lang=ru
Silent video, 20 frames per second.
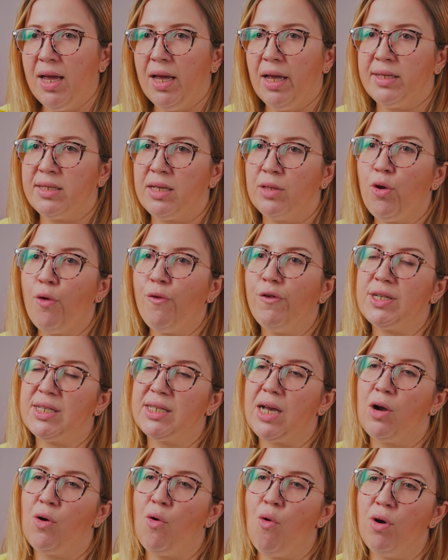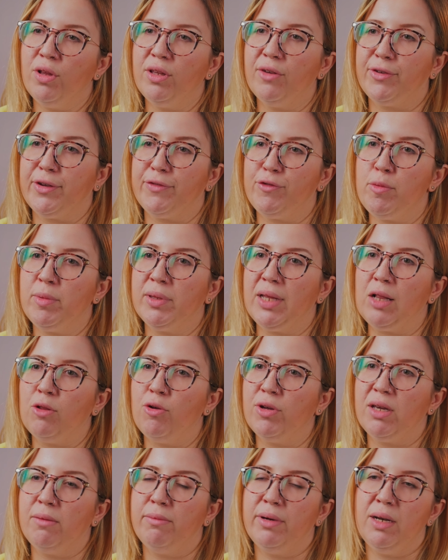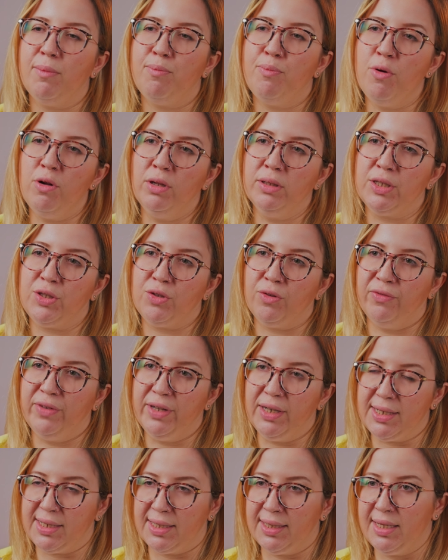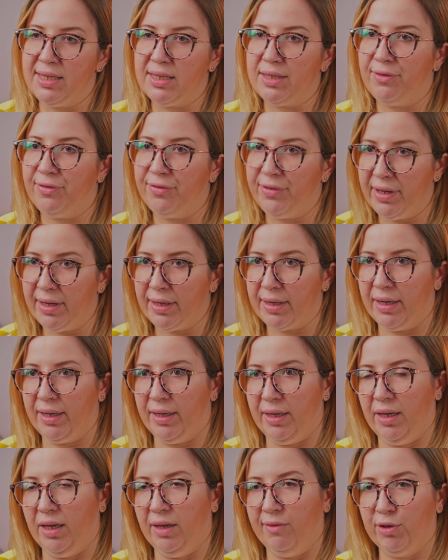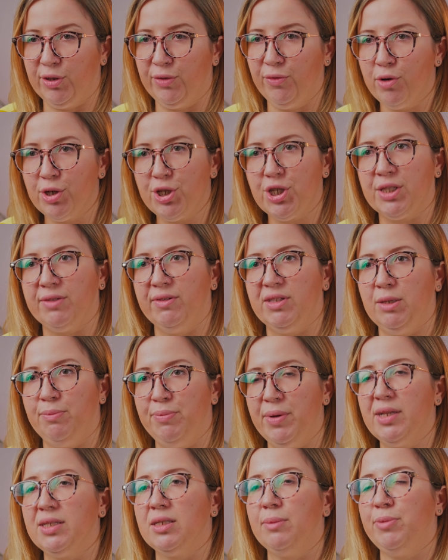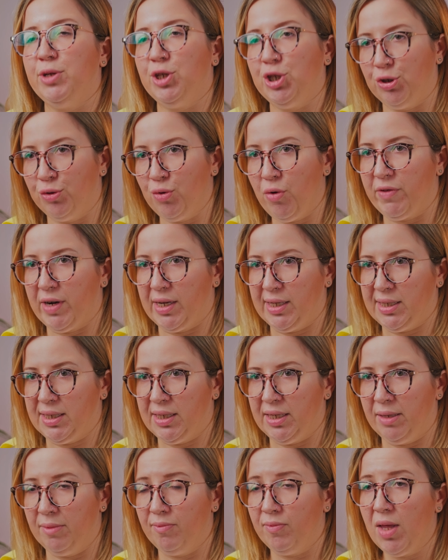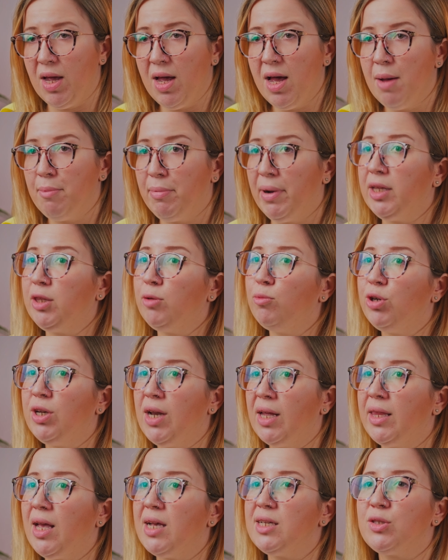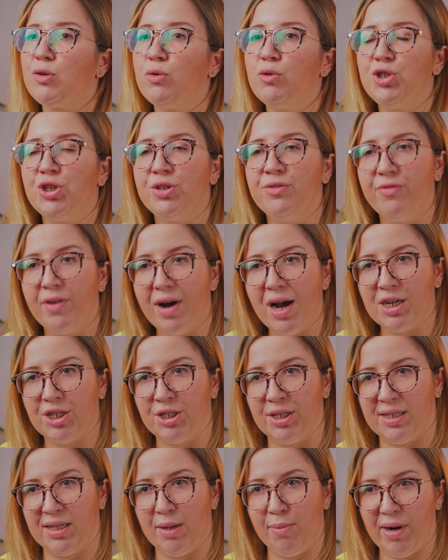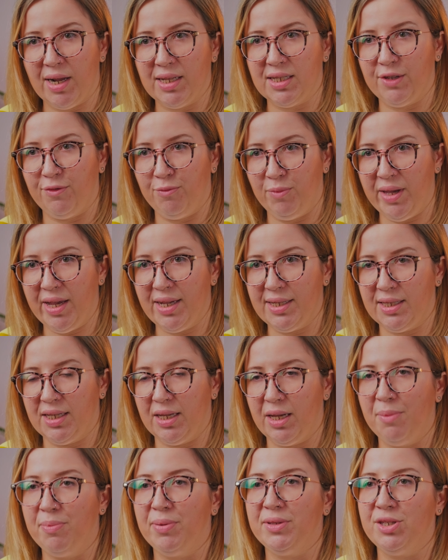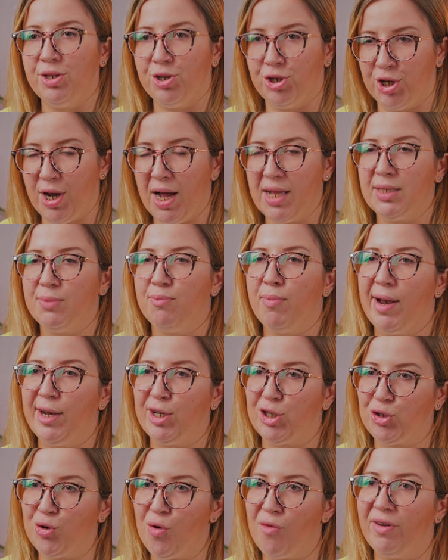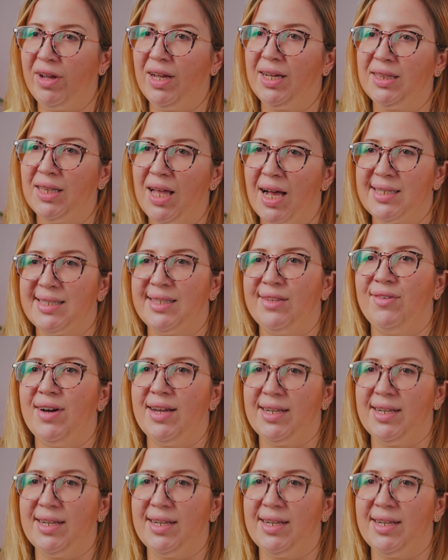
Из-за новых законов его монологи были полностью вырезаны из эфира, и его творчество теперь запрещено в России. Поэтому для нас очень важно собраться вместе и поддержать большого и классного